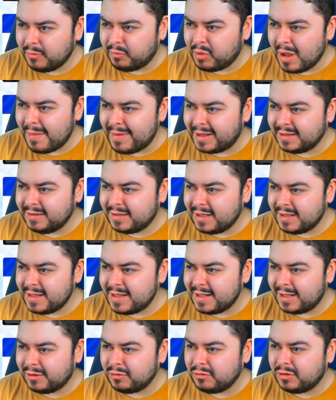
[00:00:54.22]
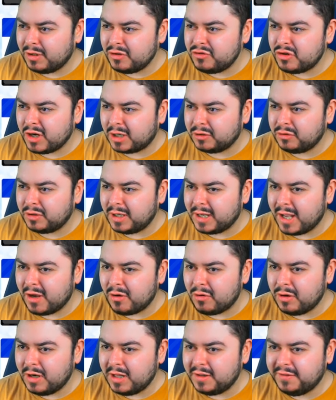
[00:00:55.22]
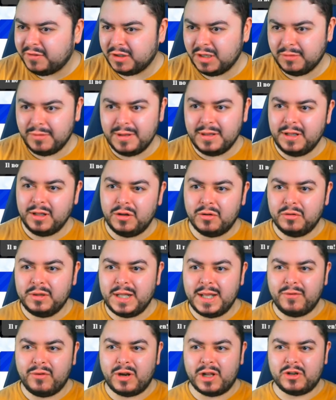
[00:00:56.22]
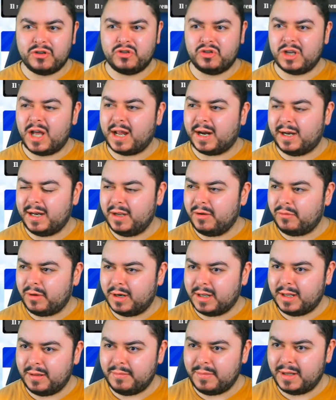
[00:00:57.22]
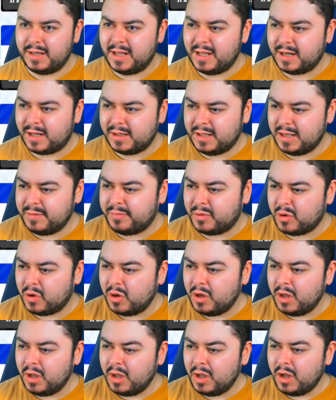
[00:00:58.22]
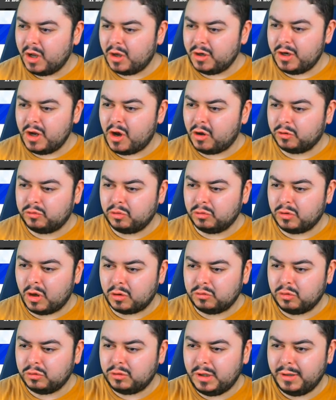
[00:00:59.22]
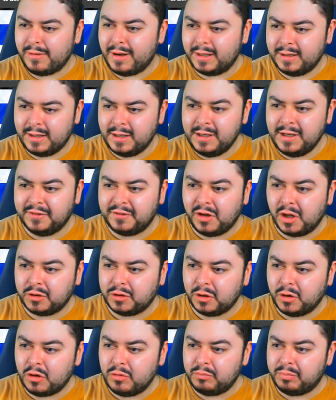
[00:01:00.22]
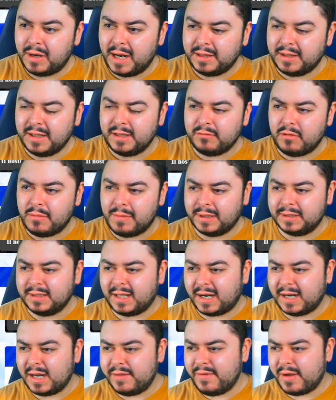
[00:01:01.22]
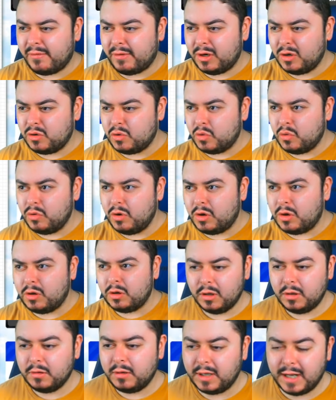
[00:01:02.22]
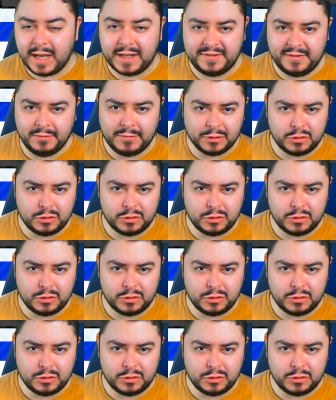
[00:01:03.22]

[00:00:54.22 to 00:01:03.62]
puoi mantenere tutti i giocatori che collezioni, quindi non devo lasciarli in qualche maniera tipo ne ho, tu- ho tutti quanti gli slot completi, devo mandarne via qualcuno. Ragazzi,